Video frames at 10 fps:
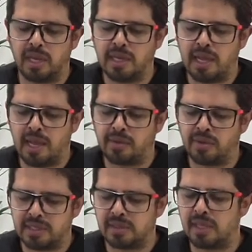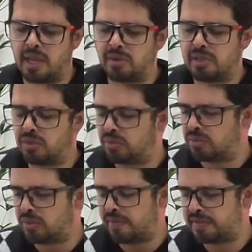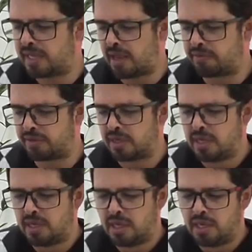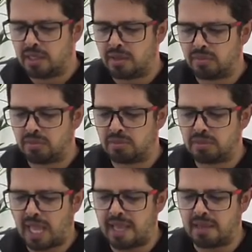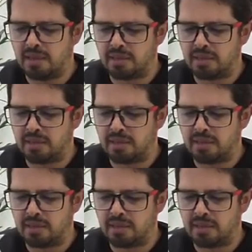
que é o STDOut do, do FZF. Então, tá aí,